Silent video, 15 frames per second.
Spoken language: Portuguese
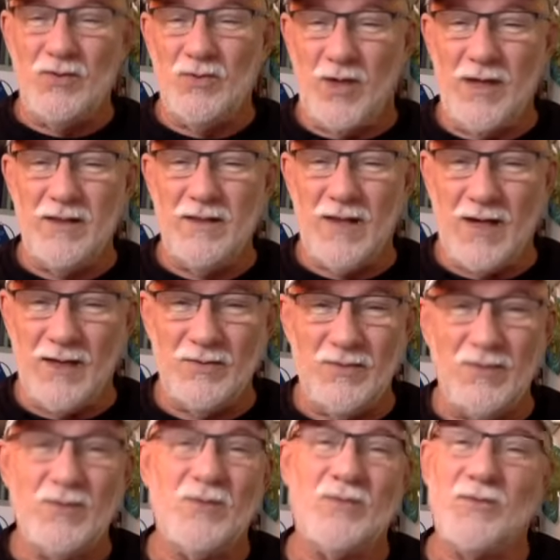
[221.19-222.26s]
do
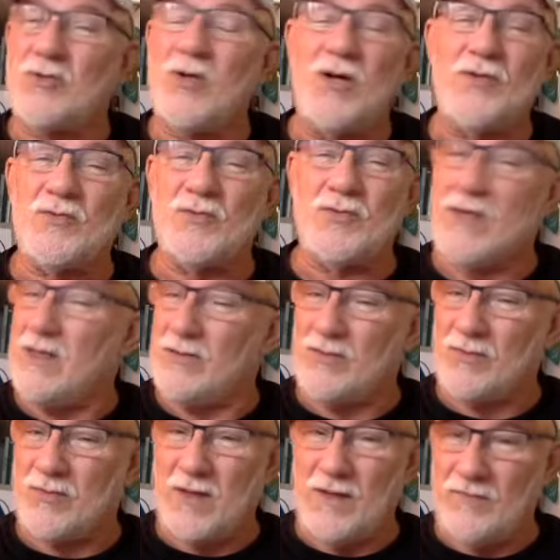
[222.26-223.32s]
reinado dos nossos
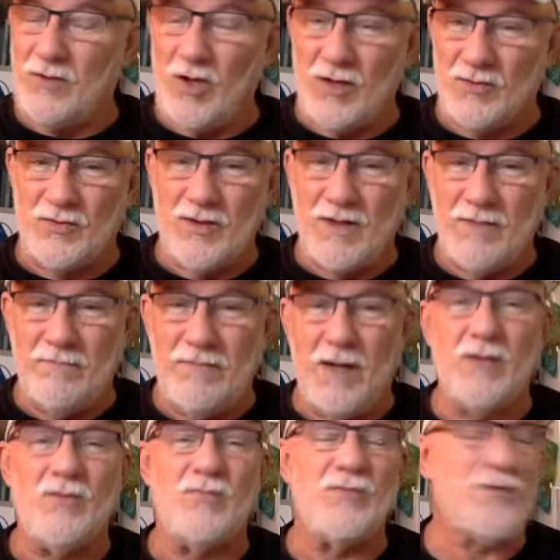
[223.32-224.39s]
netos maravilhosos,
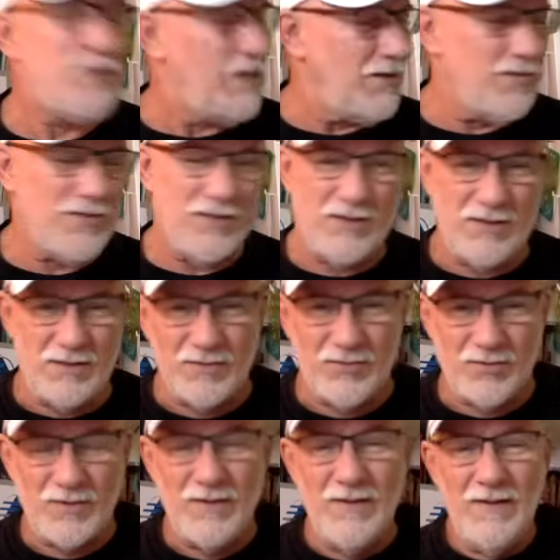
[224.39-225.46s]
bagunceiros e
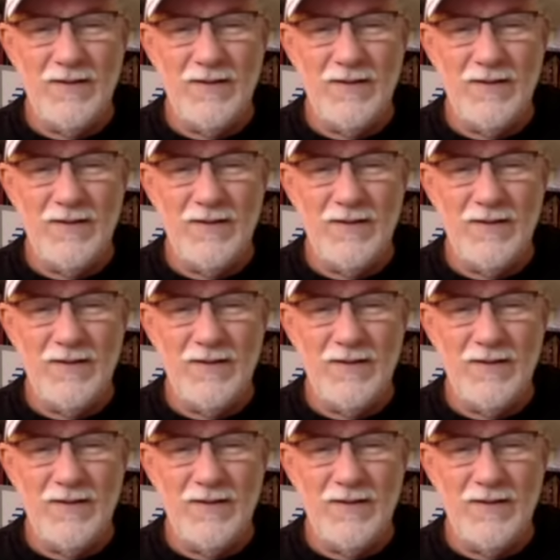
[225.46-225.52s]
queridos.